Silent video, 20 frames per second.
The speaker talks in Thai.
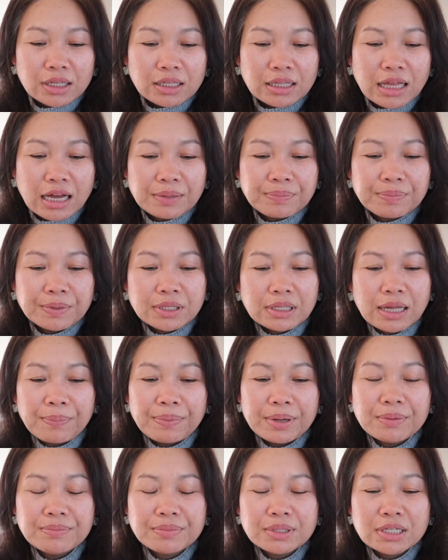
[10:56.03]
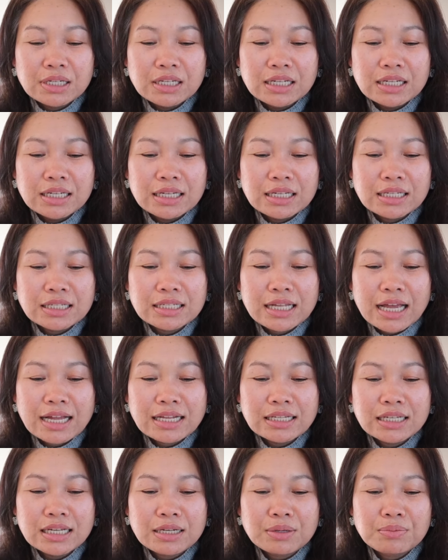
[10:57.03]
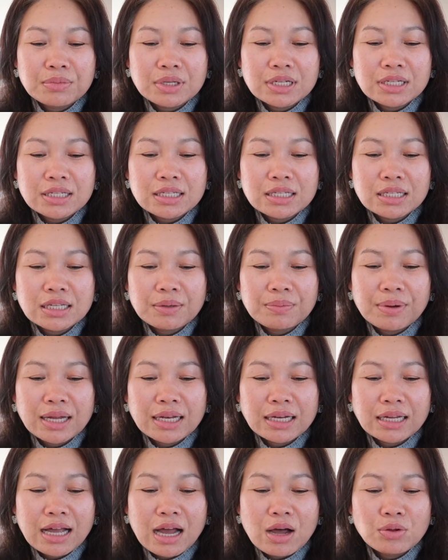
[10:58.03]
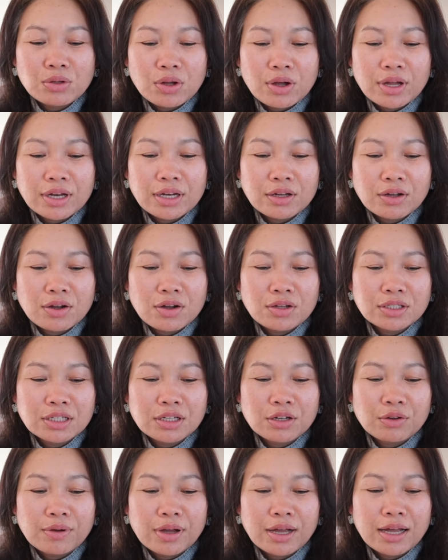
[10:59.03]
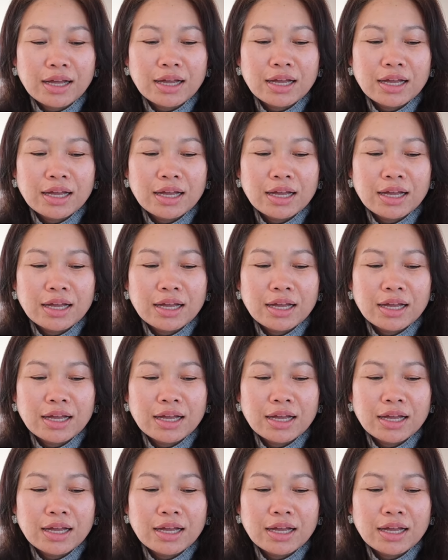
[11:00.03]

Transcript: ถ้าถ้าเพิ่มขึ้น 1 7 4 9 0 0เนี่ยก็ถือว่า